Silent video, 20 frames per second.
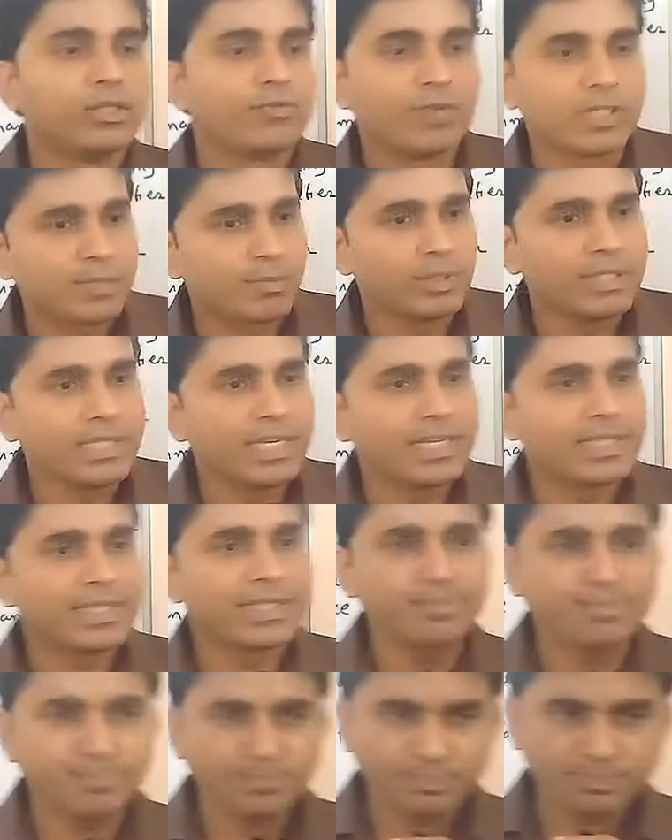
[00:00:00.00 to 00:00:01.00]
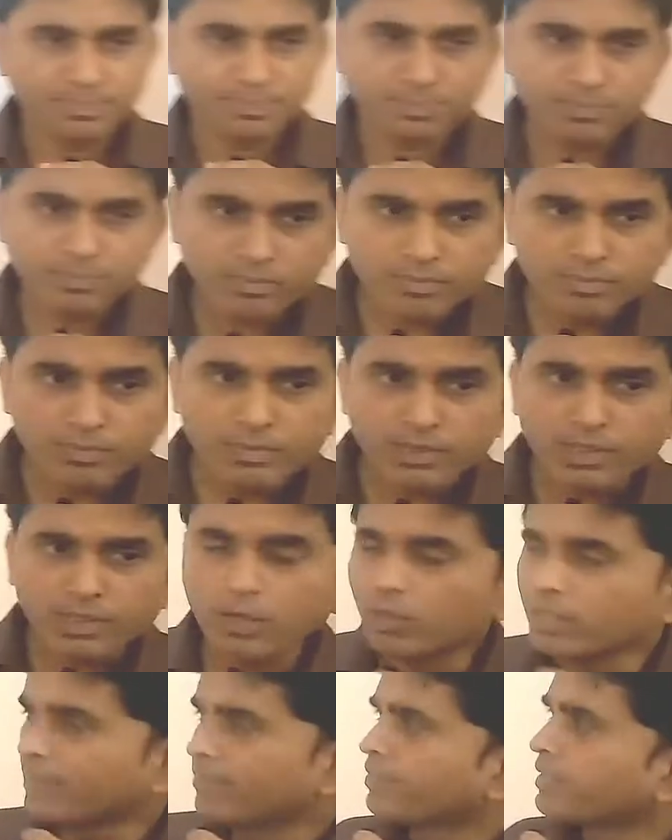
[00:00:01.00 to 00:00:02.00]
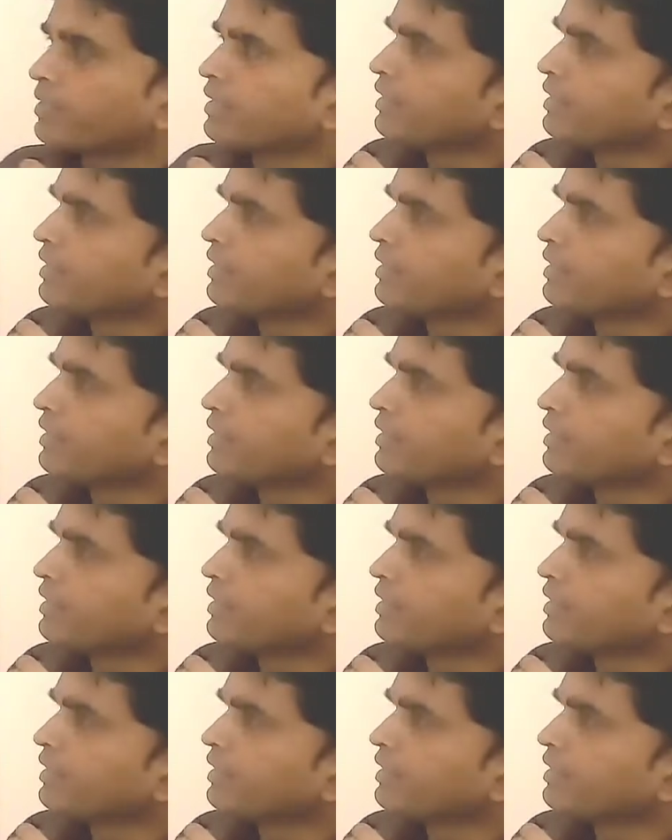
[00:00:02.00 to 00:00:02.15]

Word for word: फर्स्ट पॉइंट ये था ओके